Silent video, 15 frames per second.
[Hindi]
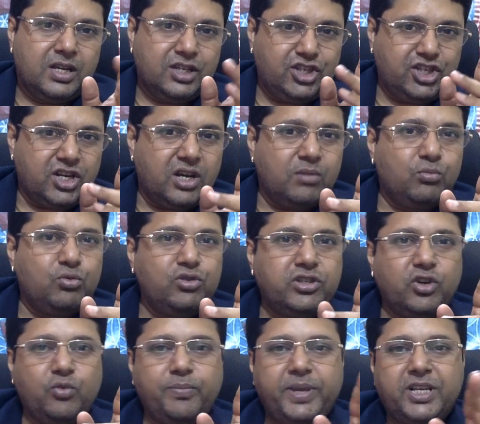
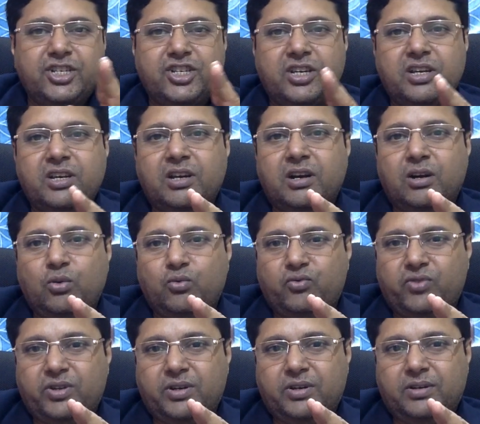जानबूझकर उपेक्षा के कारण
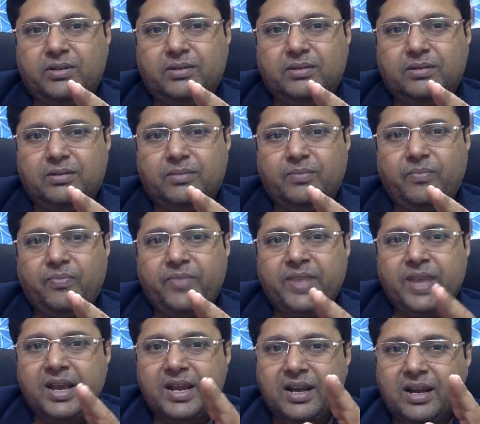
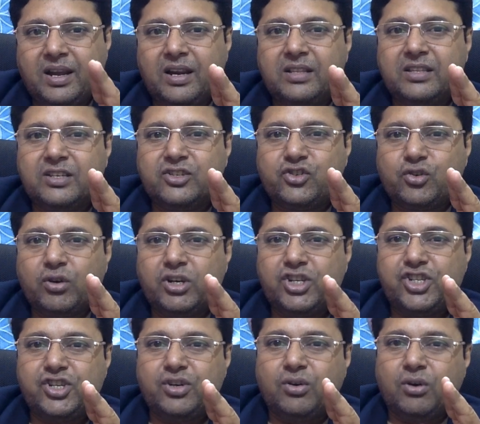नुकसान गलत
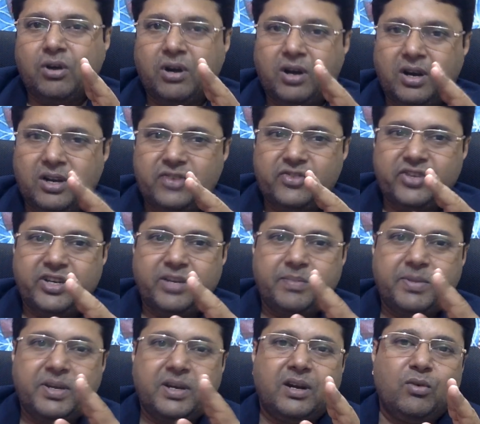इंस्टॉलेशन और गलत सेटअप
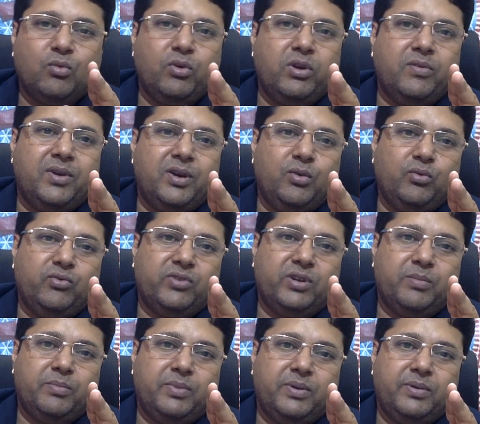के कारण होने वाले नुकसान
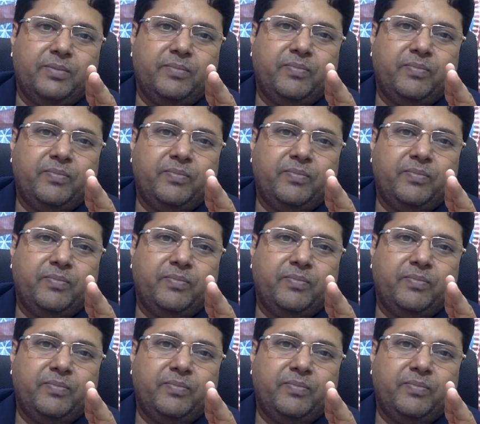पर